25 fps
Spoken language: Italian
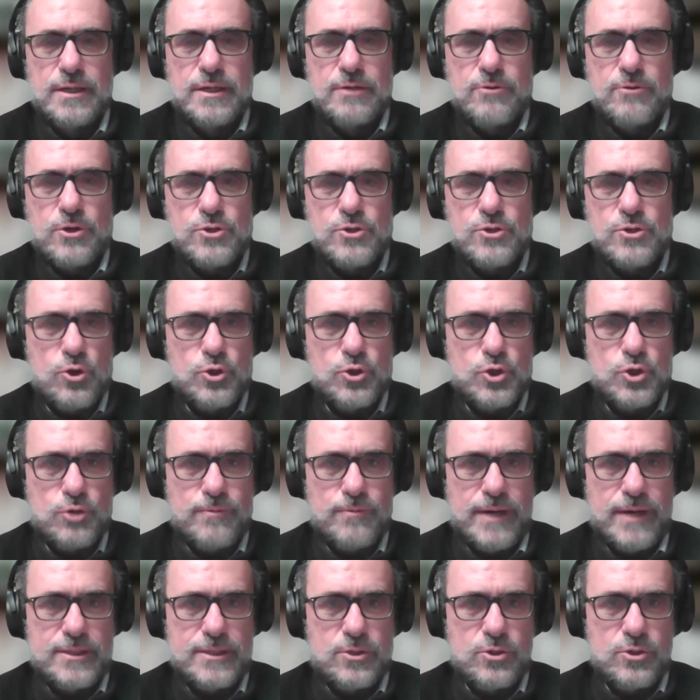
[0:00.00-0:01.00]
Questo l'ho
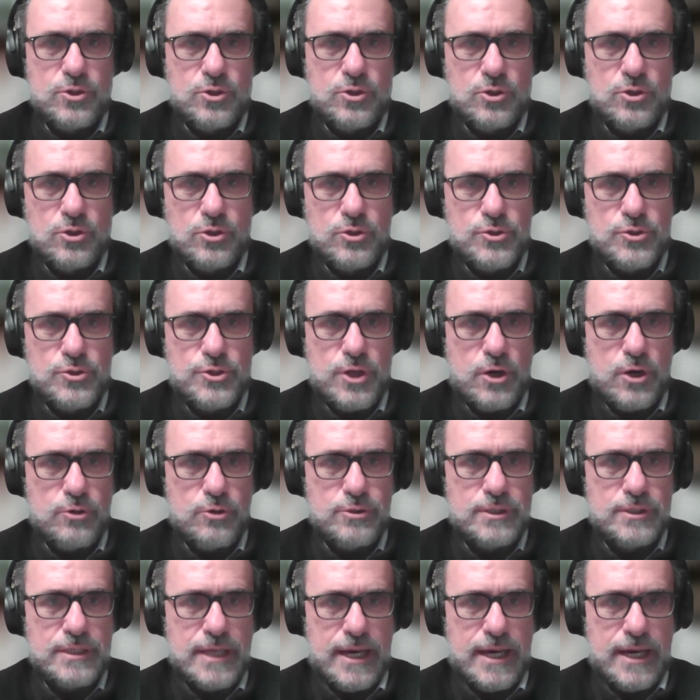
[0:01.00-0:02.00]
trovato
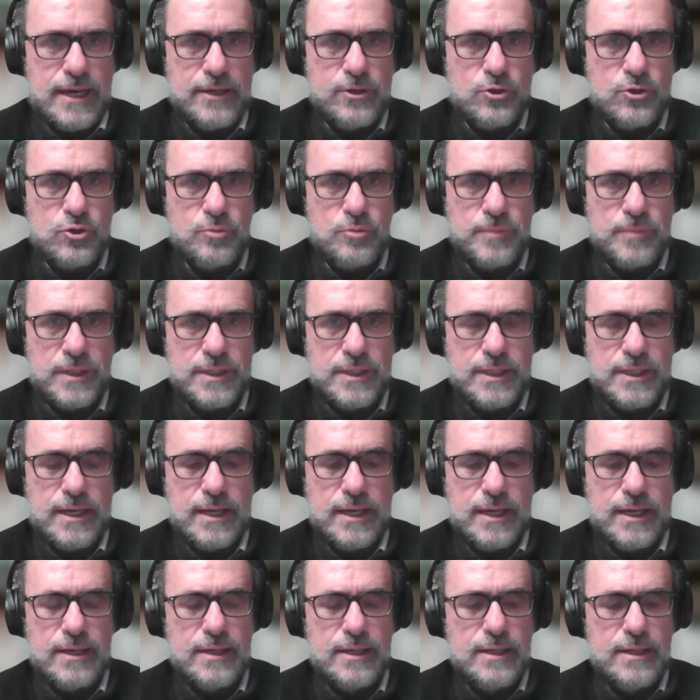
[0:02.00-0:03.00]
straordinario come
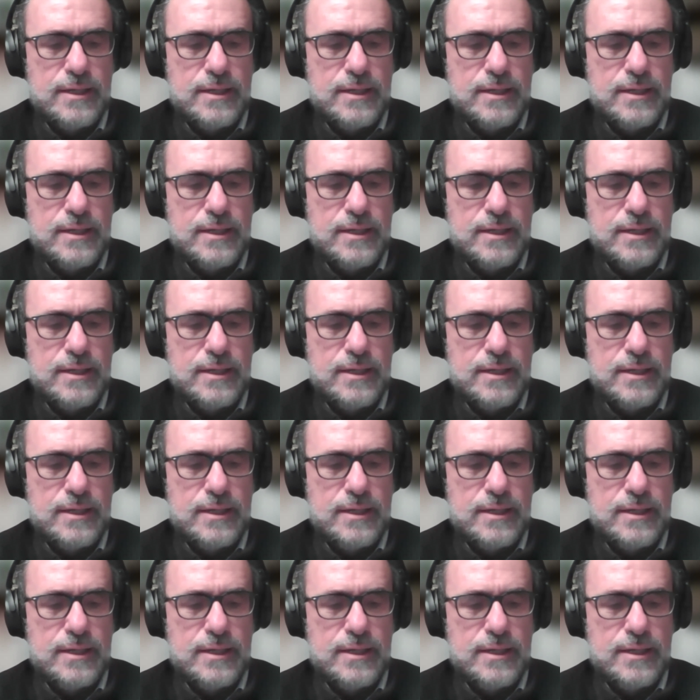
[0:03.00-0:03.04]
idea